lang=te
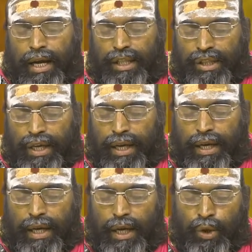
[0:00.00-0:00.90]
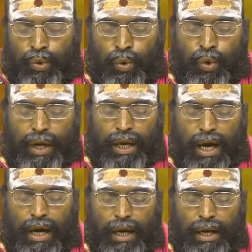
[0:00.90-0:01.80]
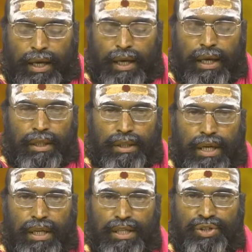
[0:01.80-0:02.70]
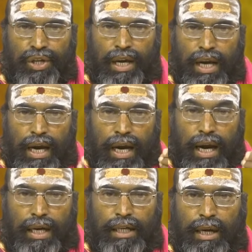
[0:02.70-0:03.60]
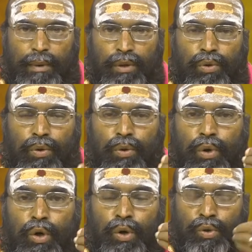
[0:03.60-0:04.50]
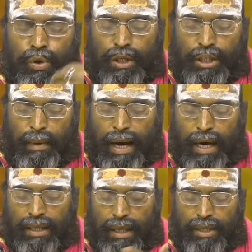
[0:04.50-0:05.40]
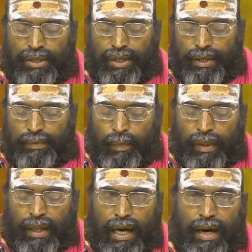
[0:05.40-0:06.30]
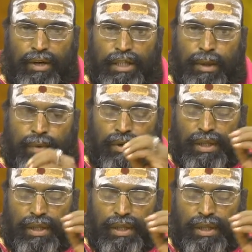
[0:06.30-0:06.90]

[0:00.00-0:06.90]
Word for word: కత్తిని తూణీరాలని ధరించి కంఠమందు తులసిమాల ధరించి కవచంను